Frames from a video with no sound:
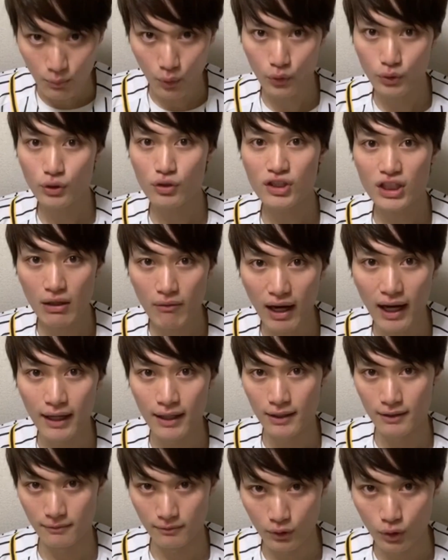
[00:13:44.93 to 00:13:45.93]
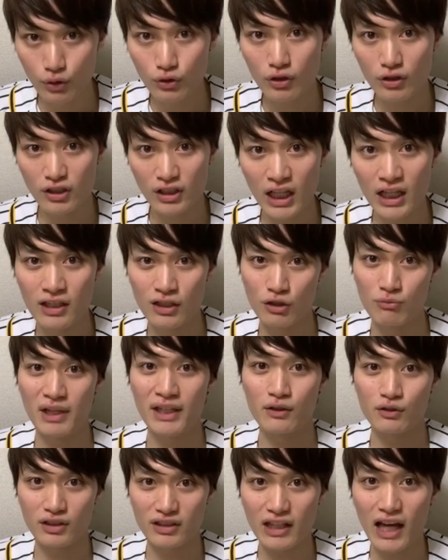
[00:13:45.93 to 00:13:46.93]
僕としては、うん、本当にね、
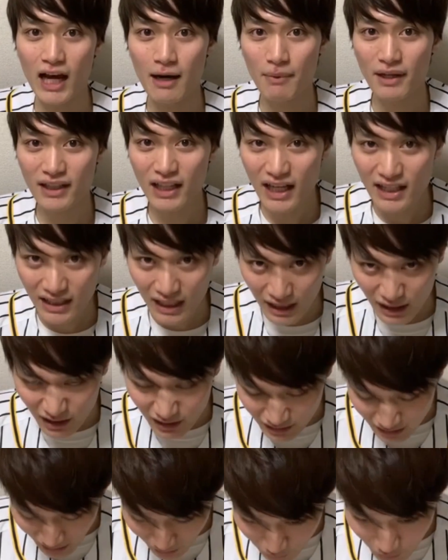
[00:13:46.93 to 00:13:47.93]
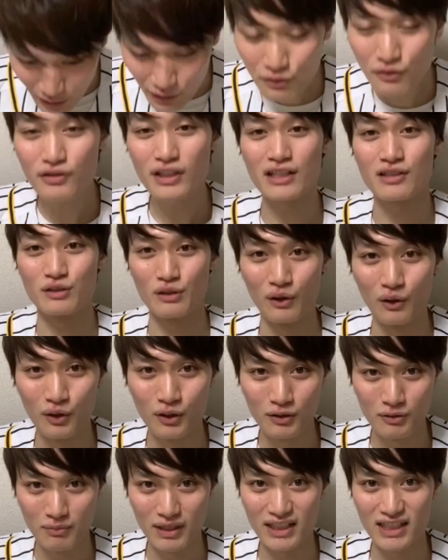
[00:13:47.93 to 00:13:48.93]
夢乗せて羽ばたいていってくれるんです
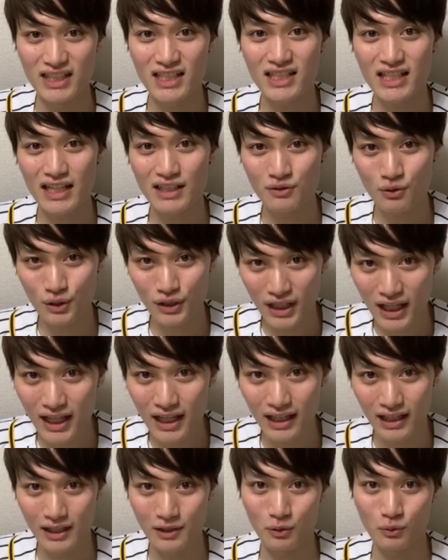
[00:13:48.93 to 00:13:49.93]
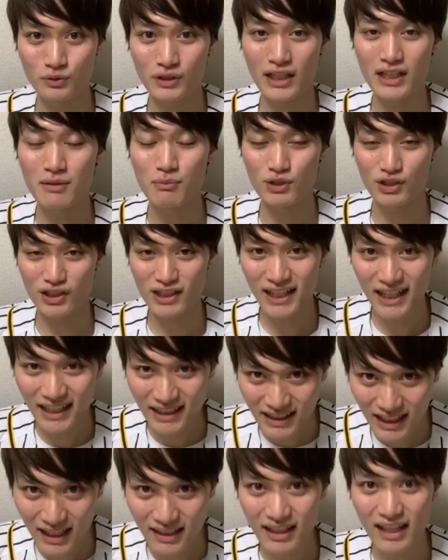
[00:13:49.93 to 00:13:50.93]
よ。まあ実際それで得点にも繋
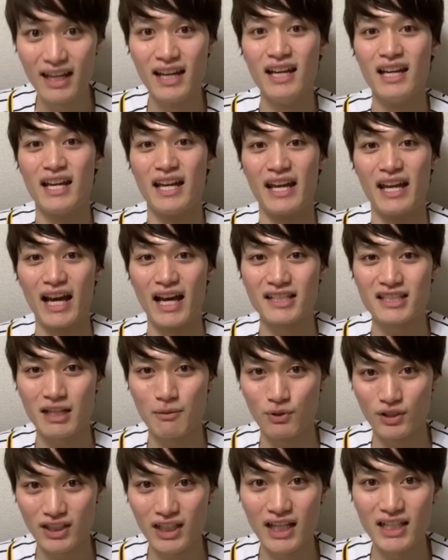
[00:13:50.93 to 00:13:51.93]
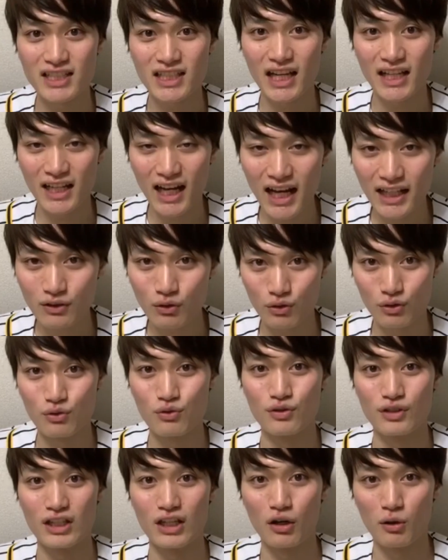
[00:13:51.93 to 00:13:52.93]
がったんで、えー、明日も期待したいなという
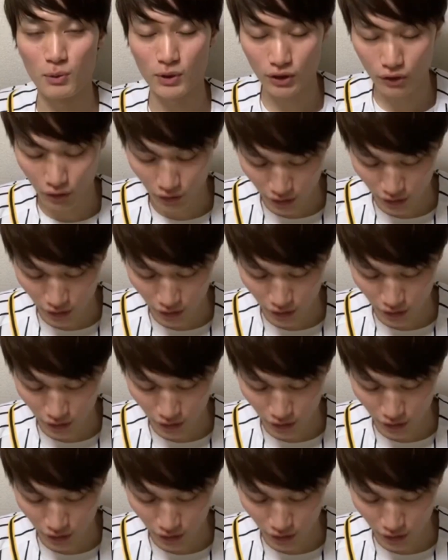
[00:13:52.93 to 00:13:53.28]
ふうに思って